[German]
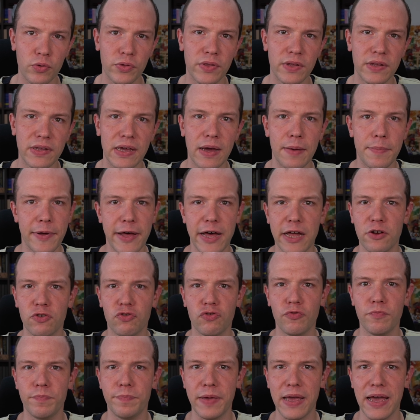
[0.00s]
sind die
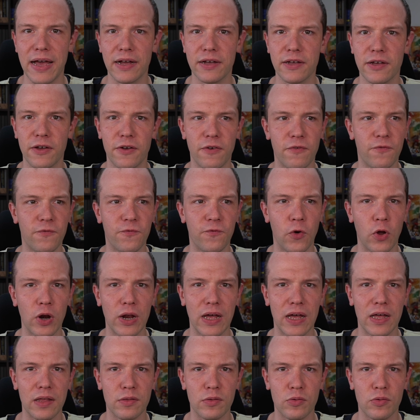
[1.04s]
japanischen Berge voller